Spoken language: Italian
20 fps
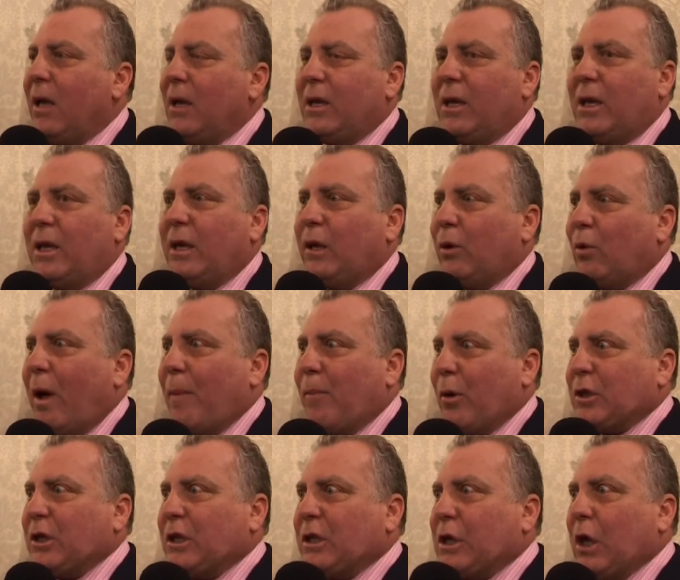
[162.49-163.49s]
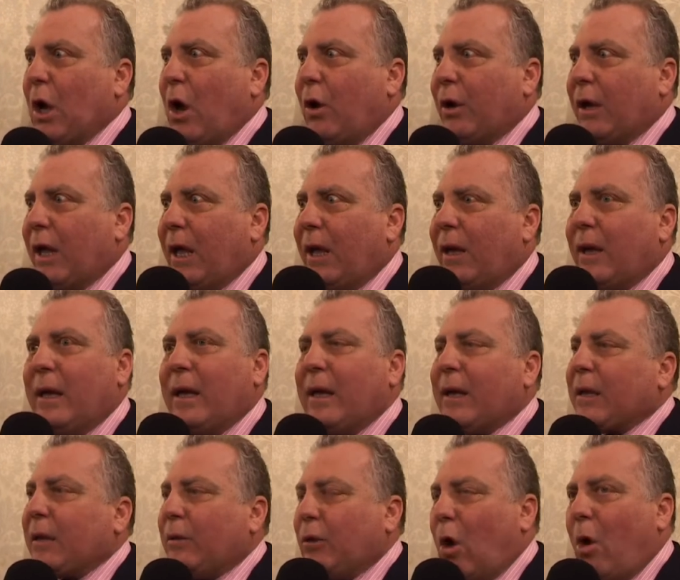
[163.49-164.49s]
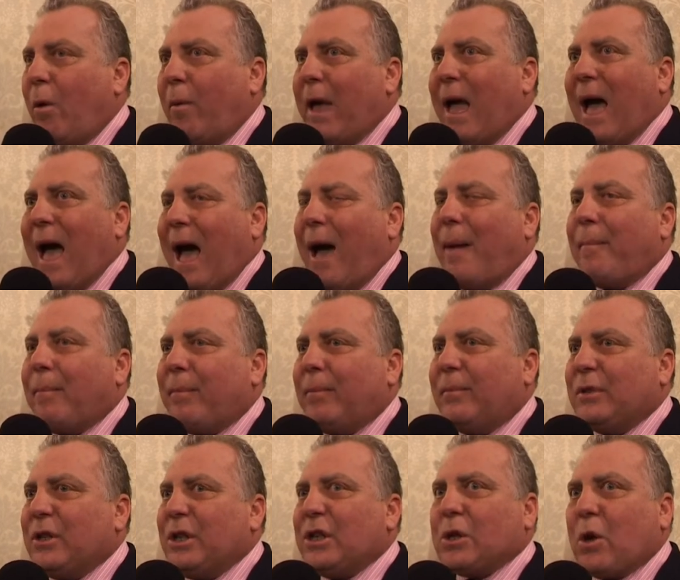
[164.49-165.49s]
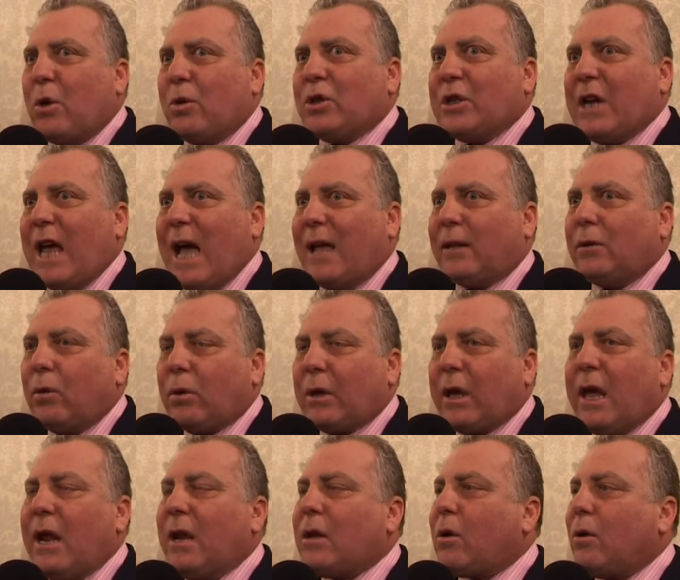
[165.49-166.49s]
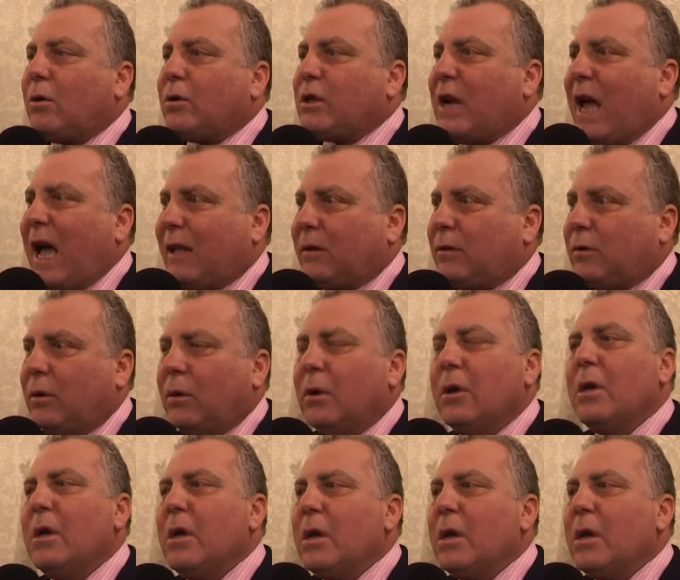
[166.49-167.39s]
in una posizione dove ha riscontrato che il contratto